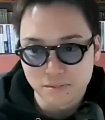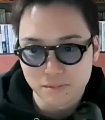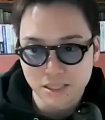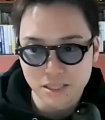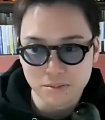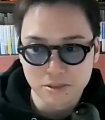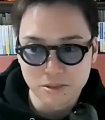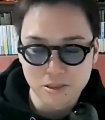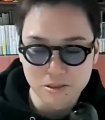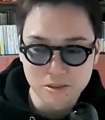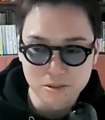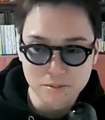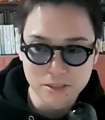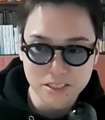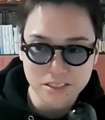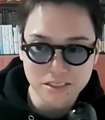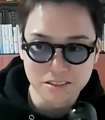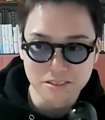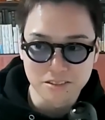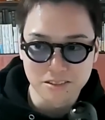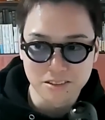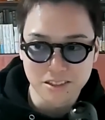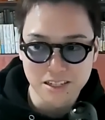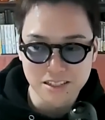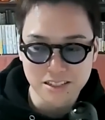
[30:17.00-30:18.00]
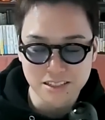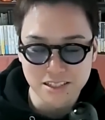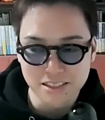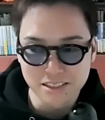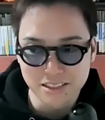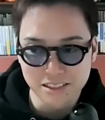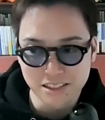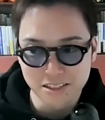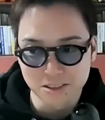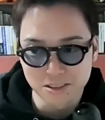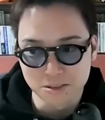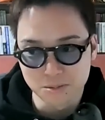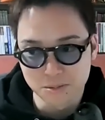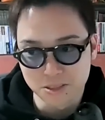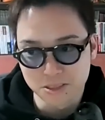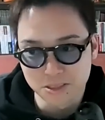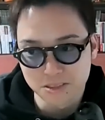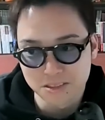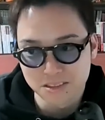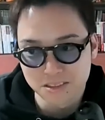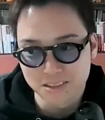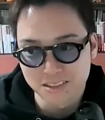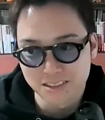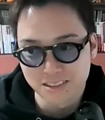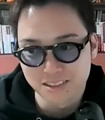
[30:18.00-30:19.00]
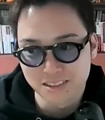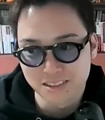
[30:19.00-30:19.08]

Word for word: まあでも業務委託のライターになるのも